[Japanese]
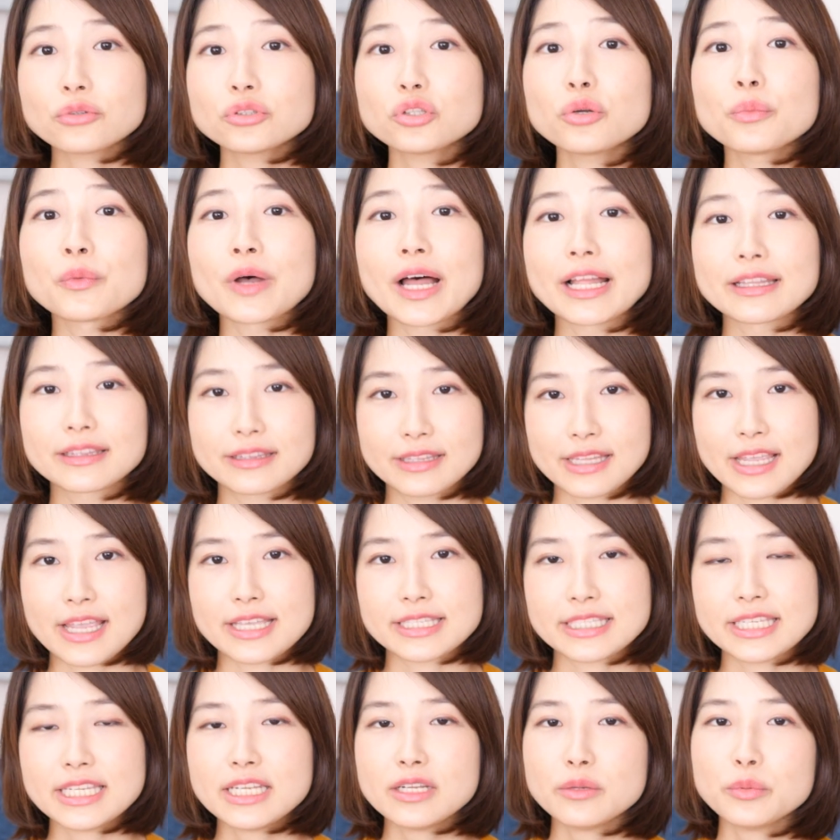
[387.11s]
こともあっ
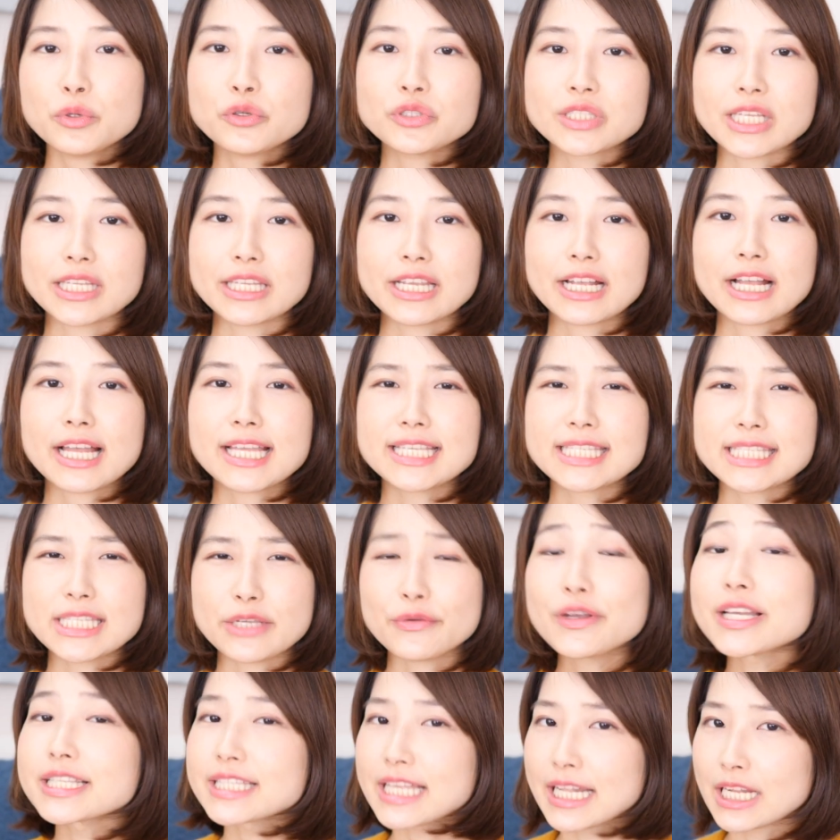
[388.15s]
て心理描写に関し
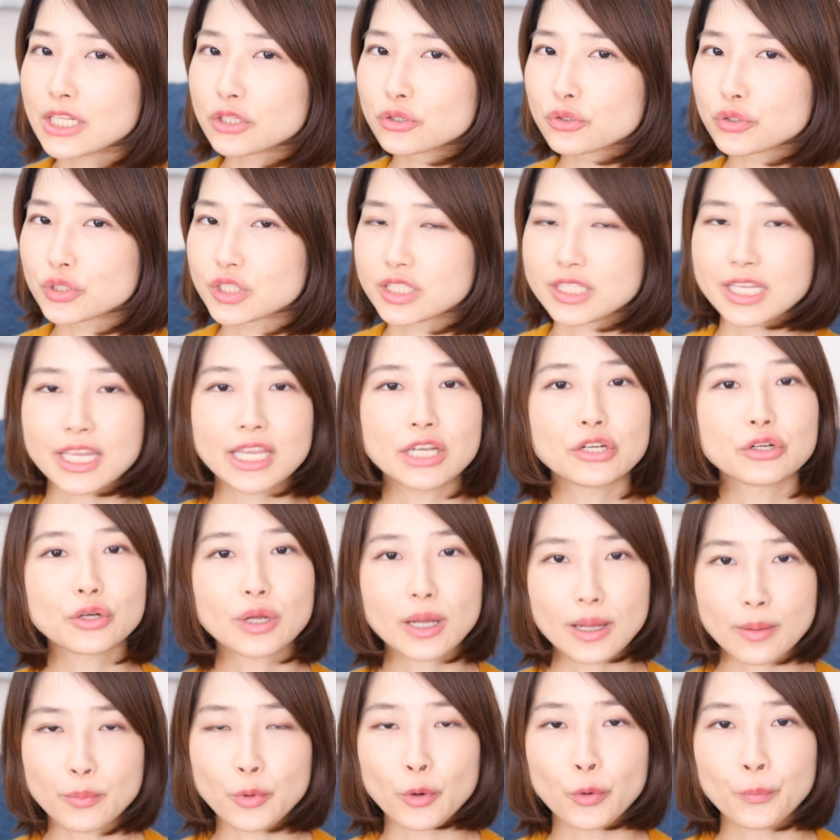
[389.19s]
てはさらっとしている
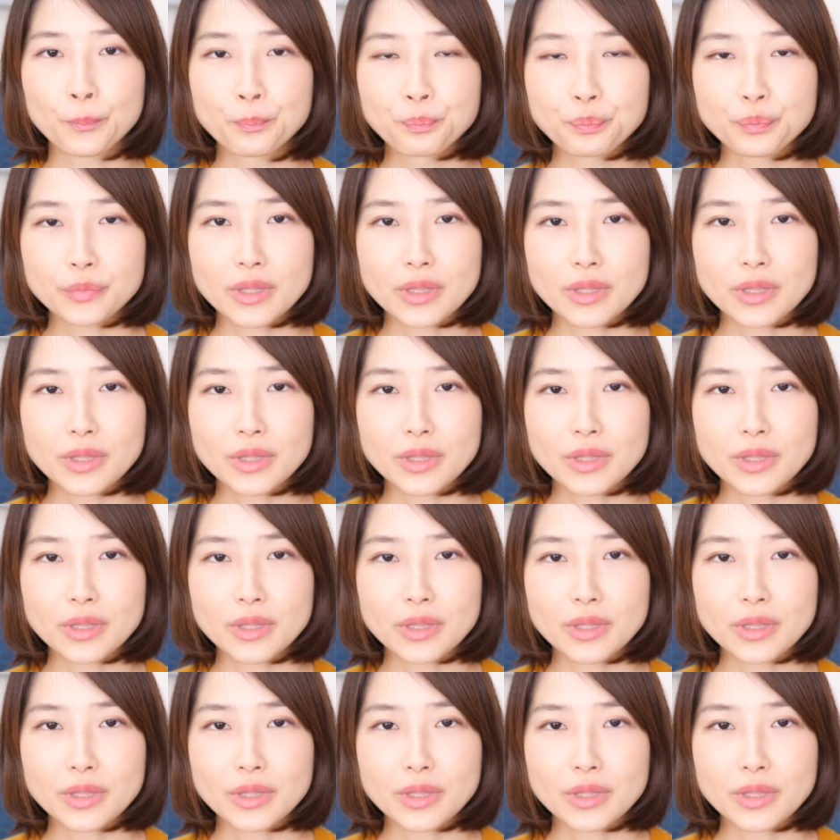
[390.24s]
かも。